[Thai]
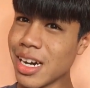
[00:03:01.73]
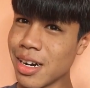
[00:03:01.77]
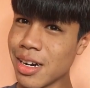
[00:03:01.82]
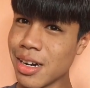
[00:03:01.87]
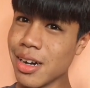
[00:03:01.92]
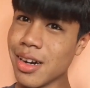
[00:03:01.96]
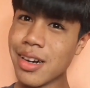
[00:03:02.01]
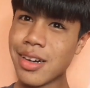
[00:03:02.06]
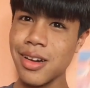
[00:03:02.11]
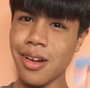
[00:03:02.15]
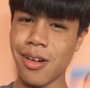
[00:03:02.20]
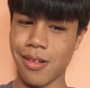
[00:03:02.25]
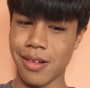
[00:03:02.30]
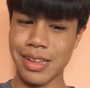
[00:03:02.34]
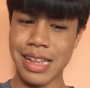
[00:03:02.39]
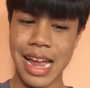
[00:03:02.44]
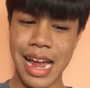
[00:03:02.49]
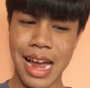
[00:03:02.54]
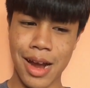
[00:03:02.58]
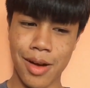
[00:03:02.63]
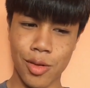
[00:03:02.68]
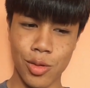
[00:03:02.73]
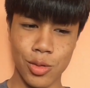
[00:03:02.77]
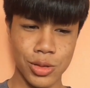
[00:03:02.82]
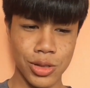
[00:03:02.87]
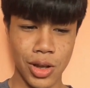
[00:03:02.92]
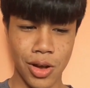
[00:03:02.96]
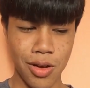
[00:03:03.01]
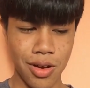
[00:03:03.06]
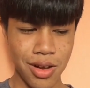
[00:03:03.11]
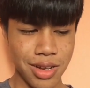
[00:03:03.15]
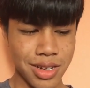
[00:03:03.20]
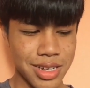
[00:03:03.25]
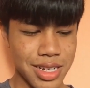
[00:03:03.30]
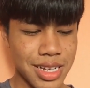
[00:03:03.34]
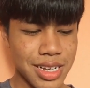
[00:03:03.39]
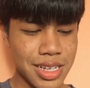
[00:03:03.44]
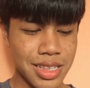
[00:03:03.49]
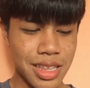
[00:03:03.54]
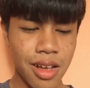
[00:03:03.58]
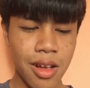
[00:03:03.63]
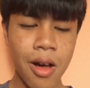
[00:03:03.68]
เอิงของเราเนาะ
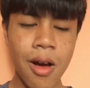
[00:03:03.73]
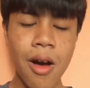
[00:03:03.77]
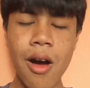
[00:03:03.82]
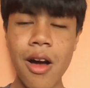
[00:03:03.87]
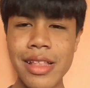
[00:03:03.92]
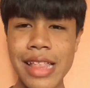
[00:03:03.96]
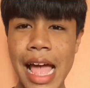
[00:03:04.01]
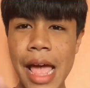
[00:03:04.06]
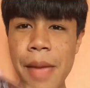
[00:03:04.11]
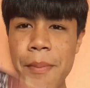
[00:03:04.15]
แล้วก็ได้